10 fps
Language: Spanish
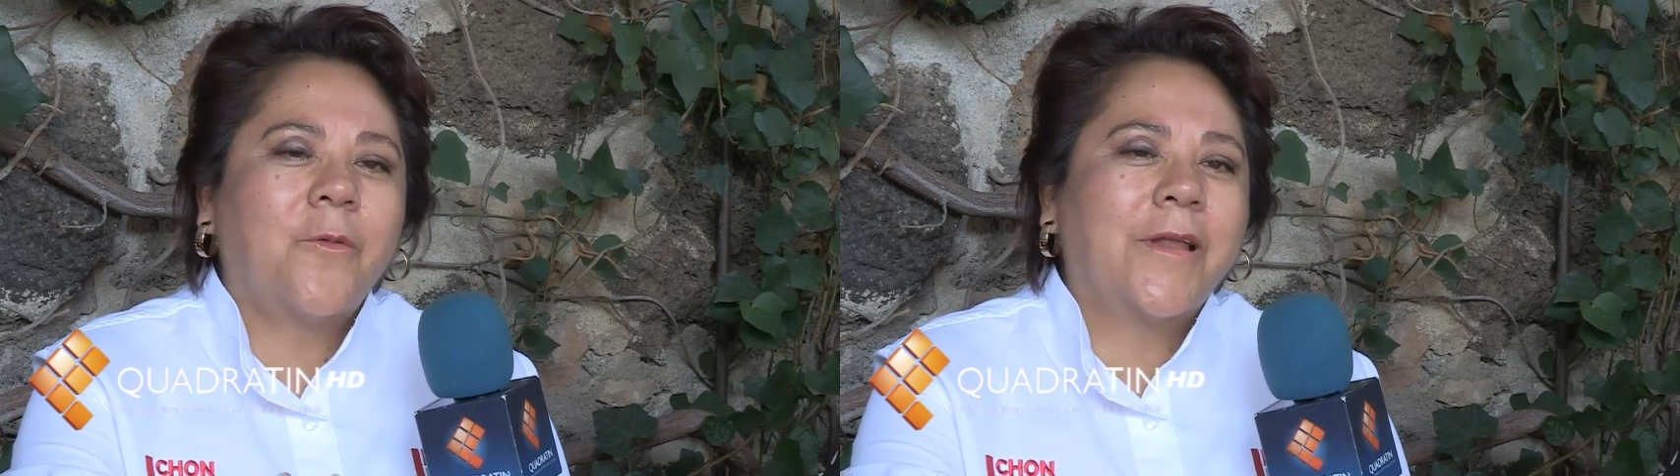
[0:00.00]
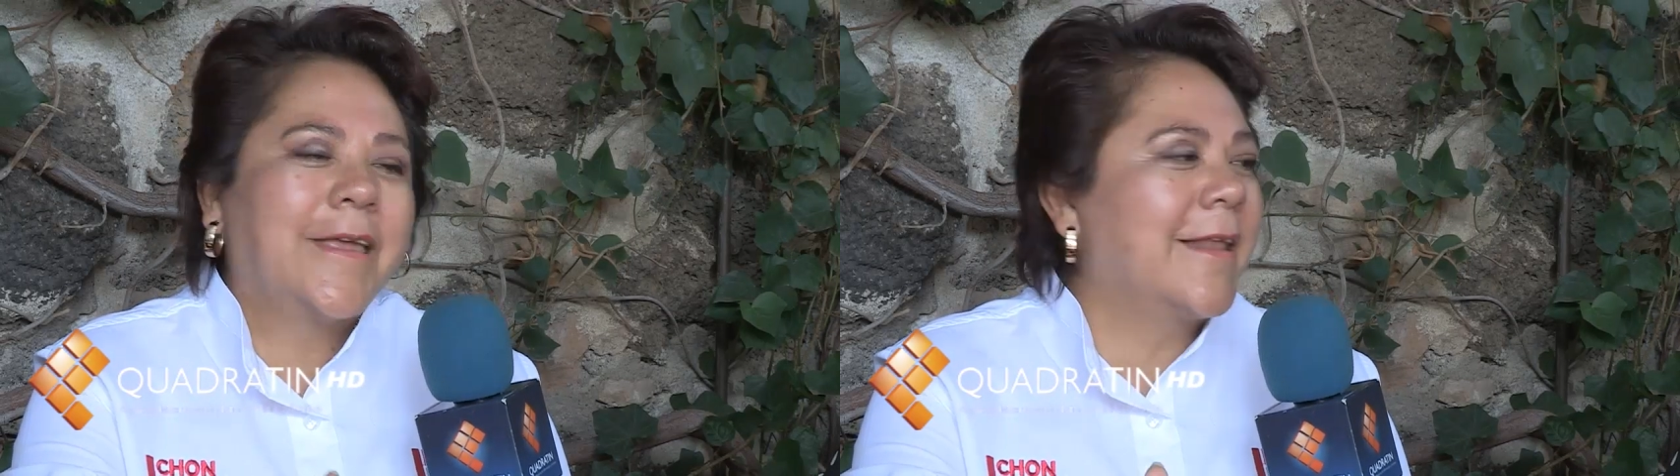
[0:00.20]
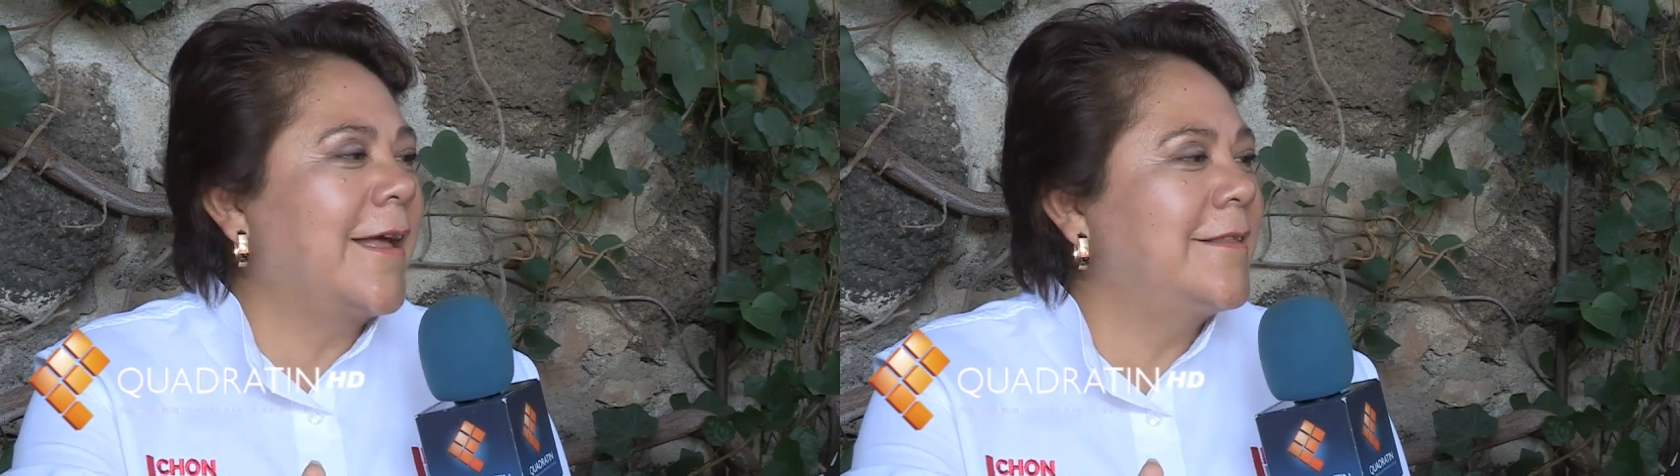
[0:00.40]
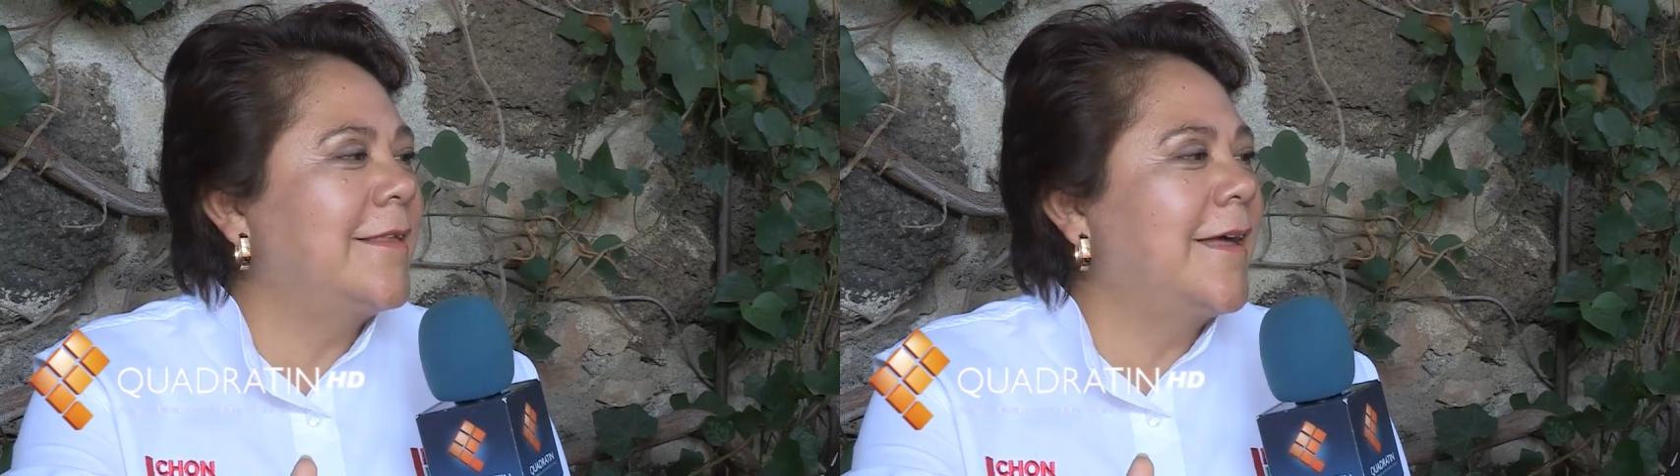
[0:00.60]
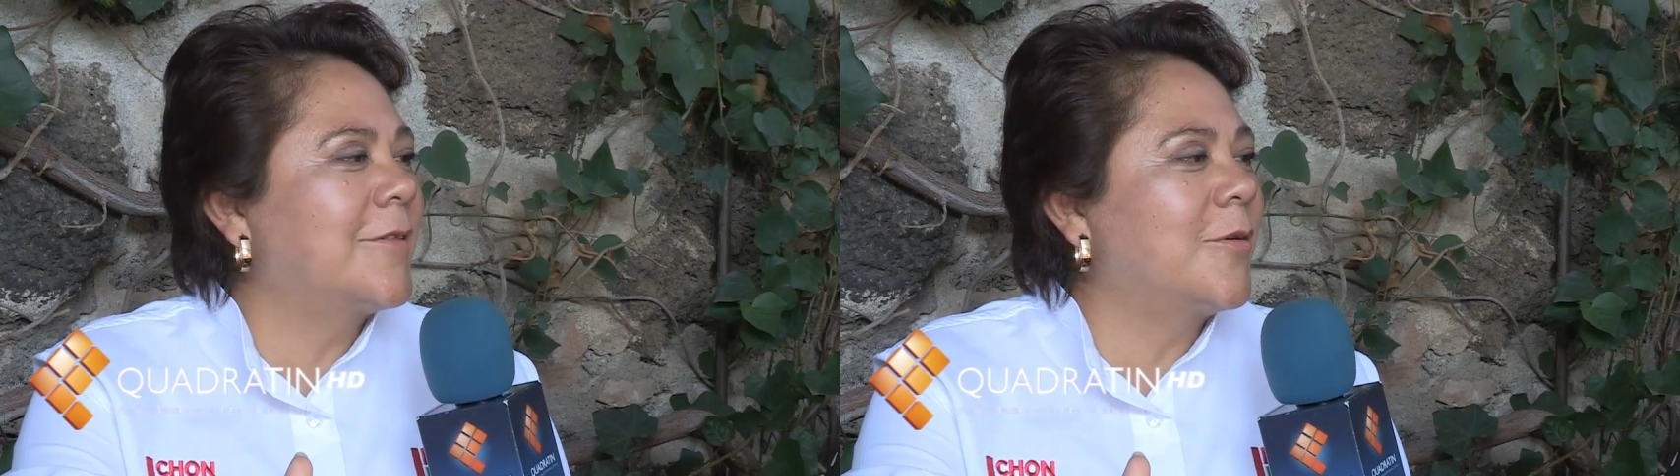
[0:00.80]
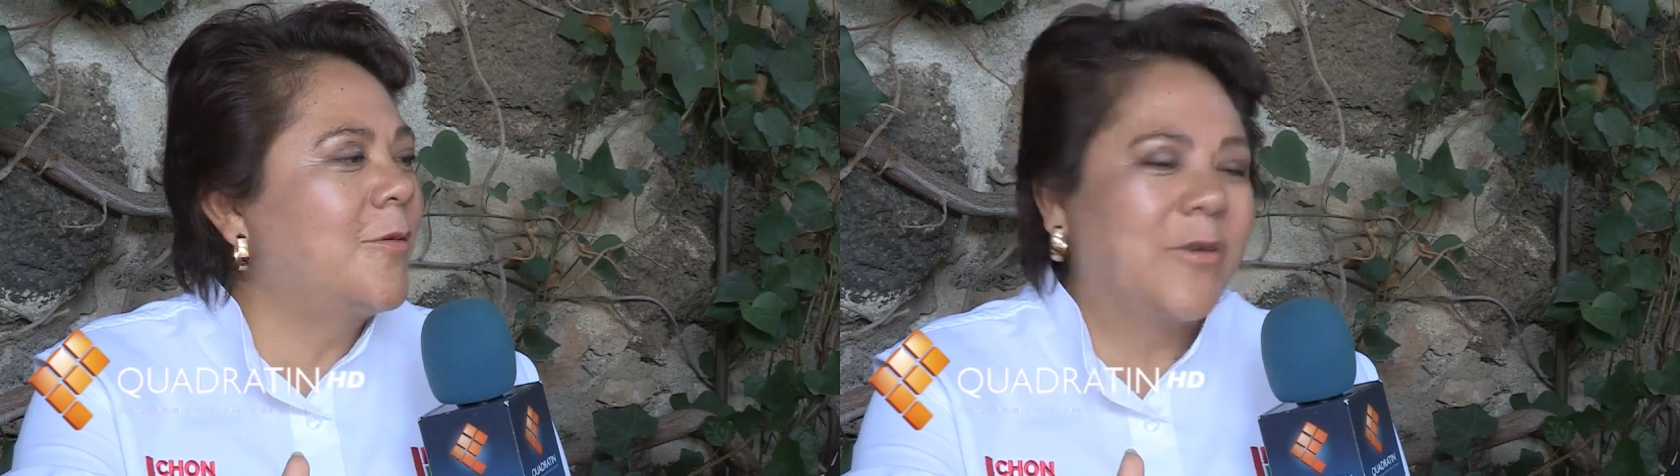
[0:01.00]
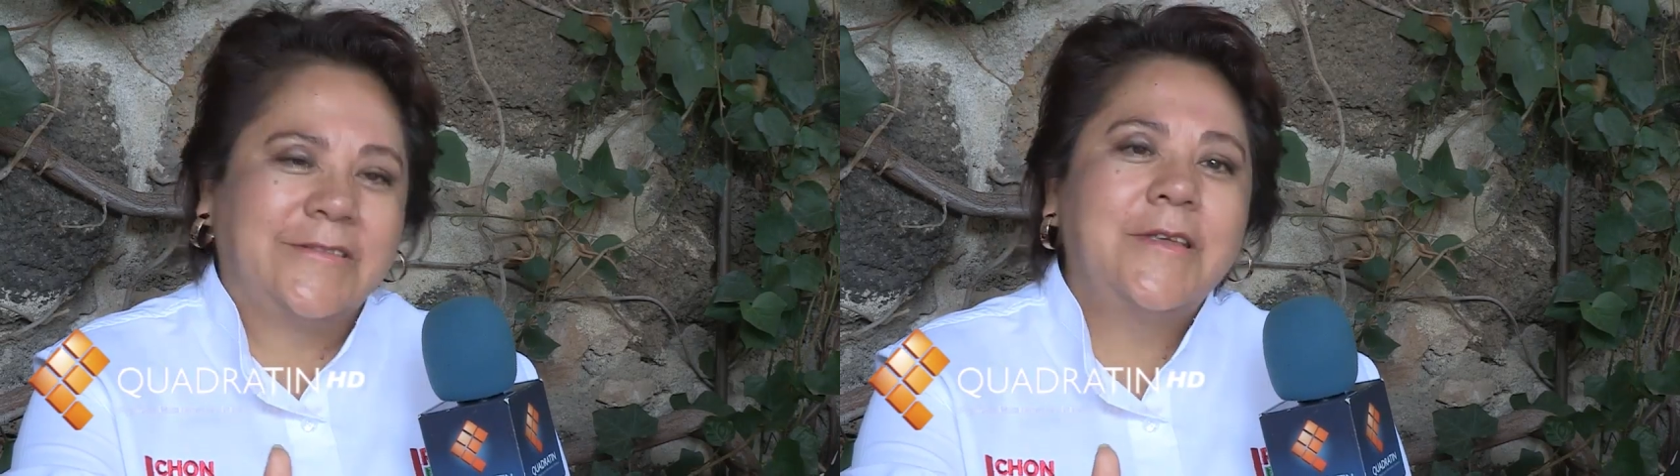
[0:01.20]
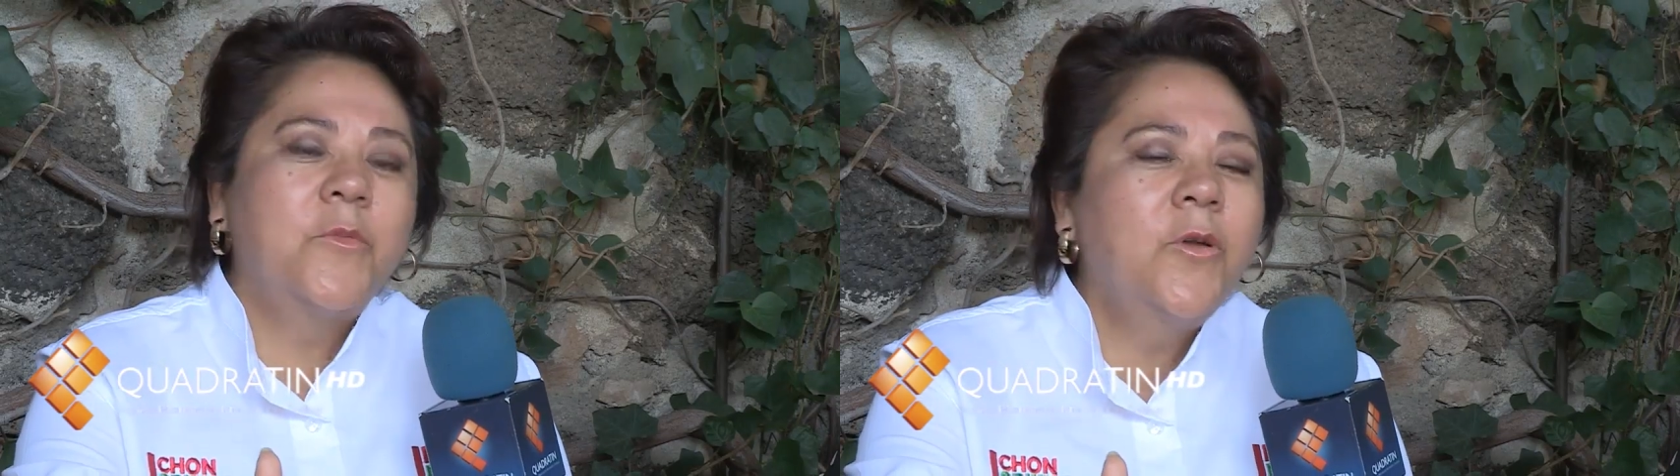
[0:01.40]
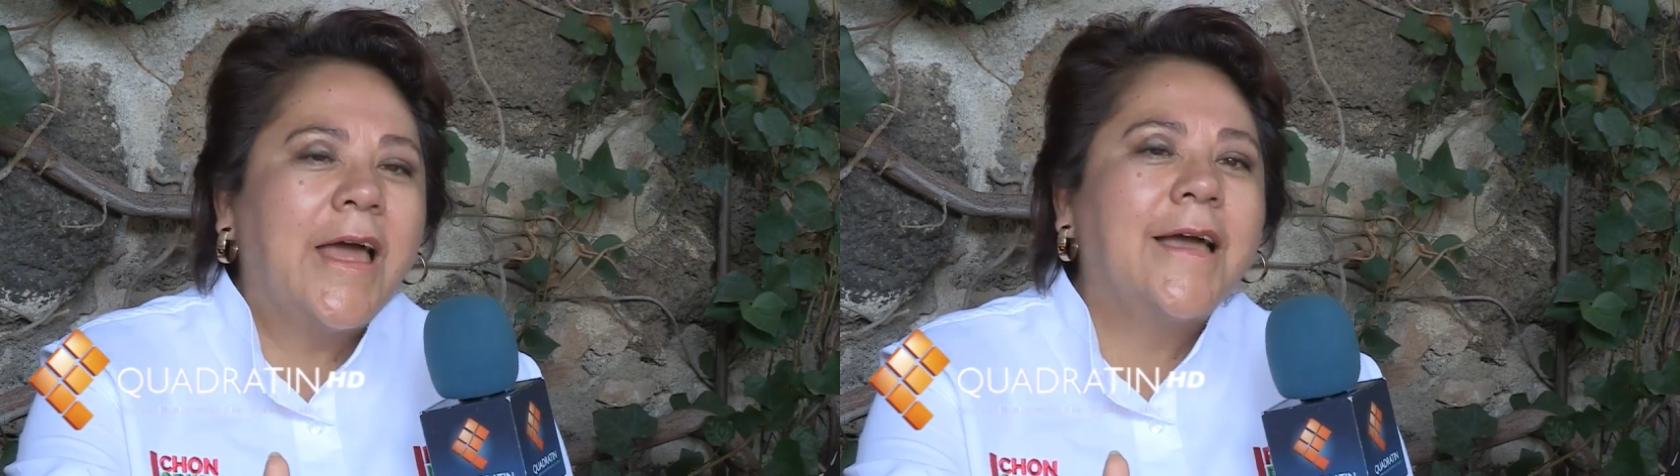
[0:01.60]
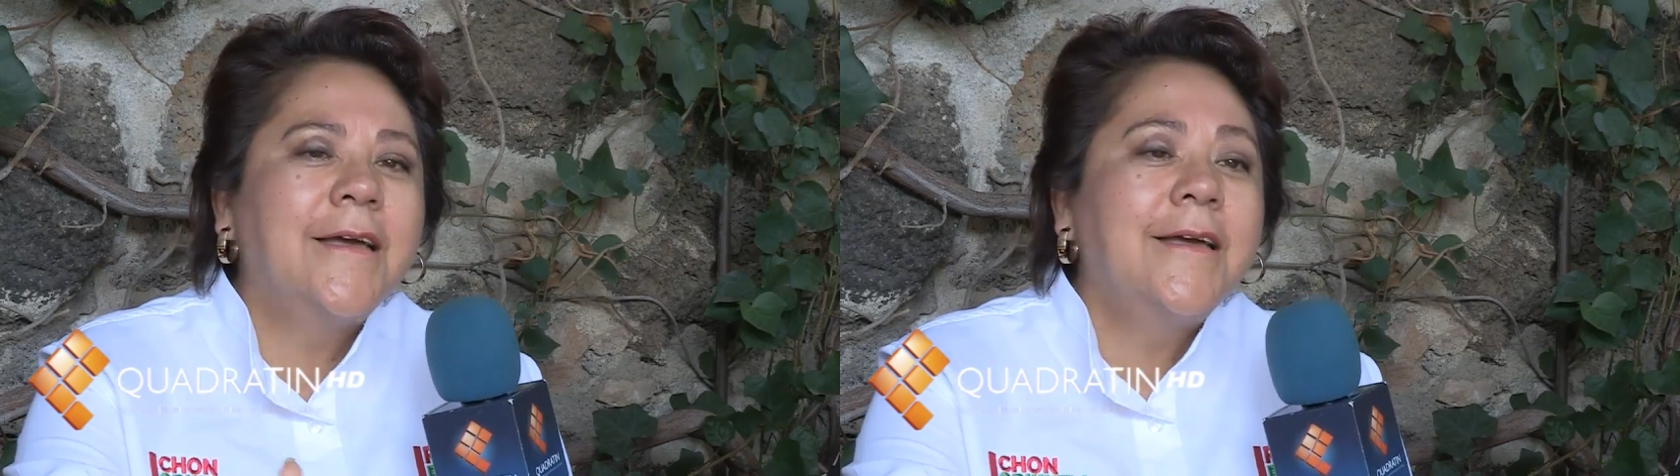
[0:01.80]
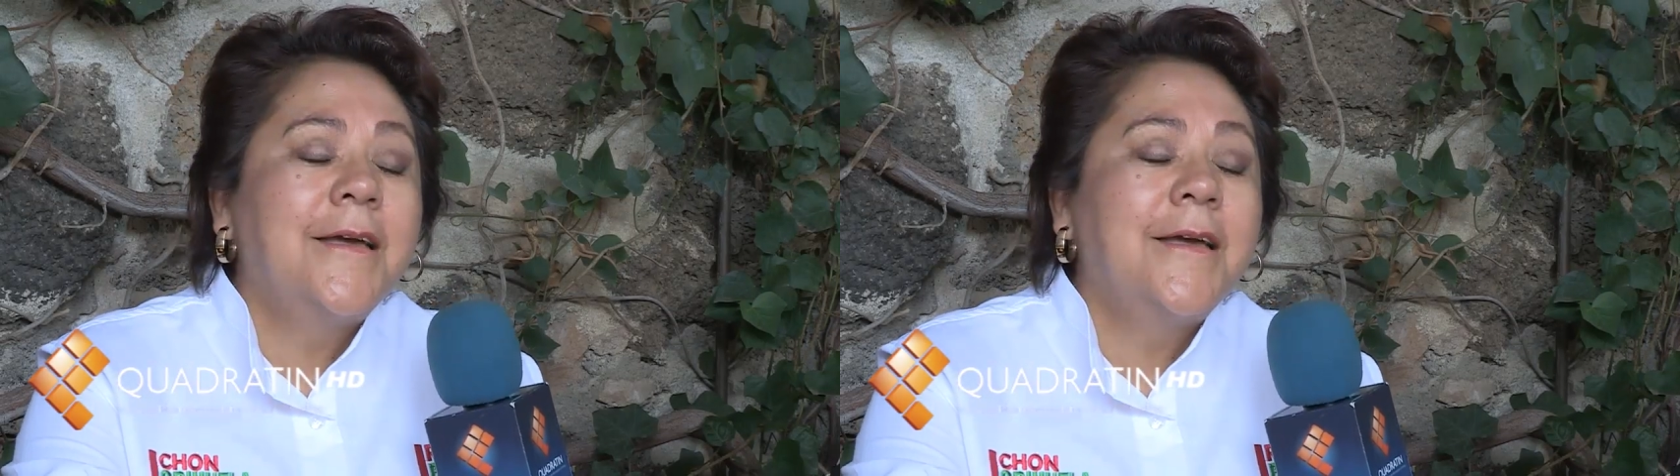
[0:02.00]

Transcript: cualquier candidato lo estimula,